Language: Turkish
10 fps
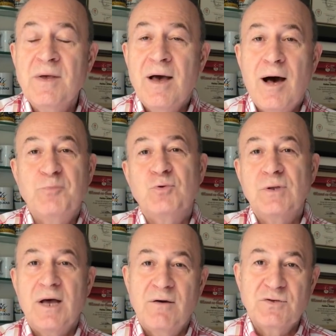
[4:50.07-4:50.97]

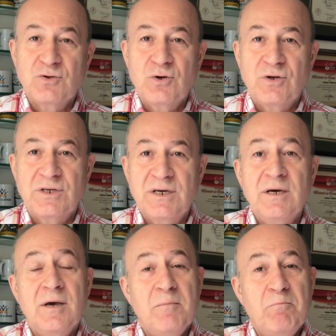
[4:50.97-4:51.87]
Abdullah Avcı diyor ki
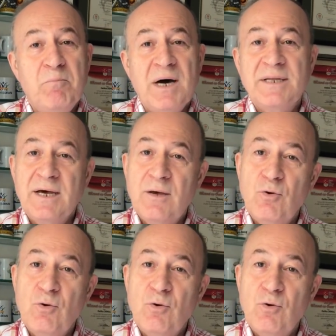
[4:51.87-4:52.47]
bana